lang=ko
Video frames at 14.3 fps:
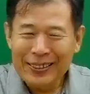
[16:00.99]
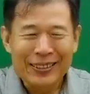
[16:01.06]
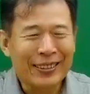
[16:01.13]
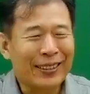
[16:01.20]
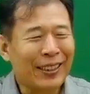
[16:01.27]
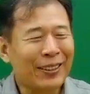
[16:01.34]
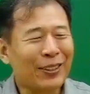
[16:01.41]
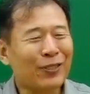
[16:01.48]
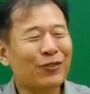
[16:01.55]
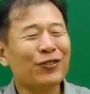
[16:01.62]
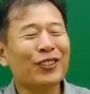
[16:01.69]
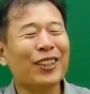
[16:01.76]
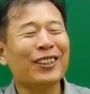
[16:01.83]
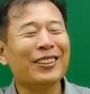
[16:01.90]
그래서
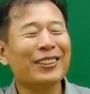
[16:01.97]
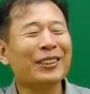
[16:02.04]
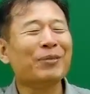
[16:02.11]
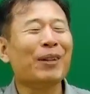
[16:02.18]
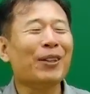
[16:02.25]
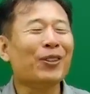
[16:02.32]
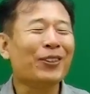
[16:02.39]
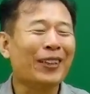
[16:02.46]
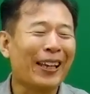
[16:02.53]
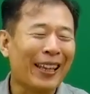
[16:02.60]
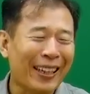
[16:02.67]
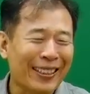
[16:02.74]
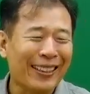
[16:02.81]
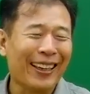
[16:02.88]
순녀회를 그만뒀다
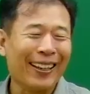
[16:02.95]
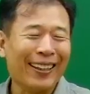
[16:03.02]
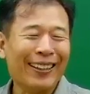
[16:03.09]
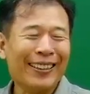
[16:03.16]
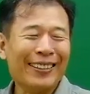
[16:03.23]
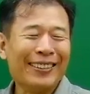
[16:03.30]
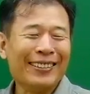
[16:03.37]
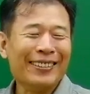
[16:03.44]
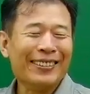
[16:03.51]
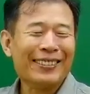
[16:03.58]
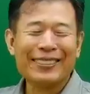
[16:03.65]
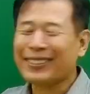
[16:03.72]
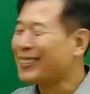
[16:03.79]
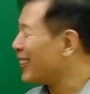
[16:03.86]
얘기예요.
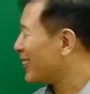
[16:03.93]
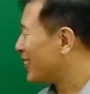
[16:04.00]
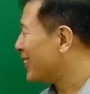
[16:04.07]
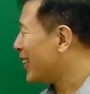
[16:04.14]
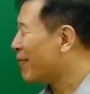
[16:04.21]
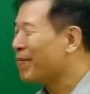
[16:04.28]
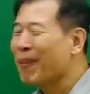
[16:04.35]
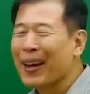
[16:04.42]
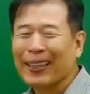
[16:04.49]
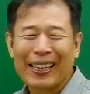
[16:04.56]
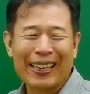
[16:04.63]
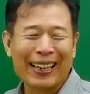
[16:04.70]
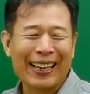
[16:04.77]
그랬는데 파괴야.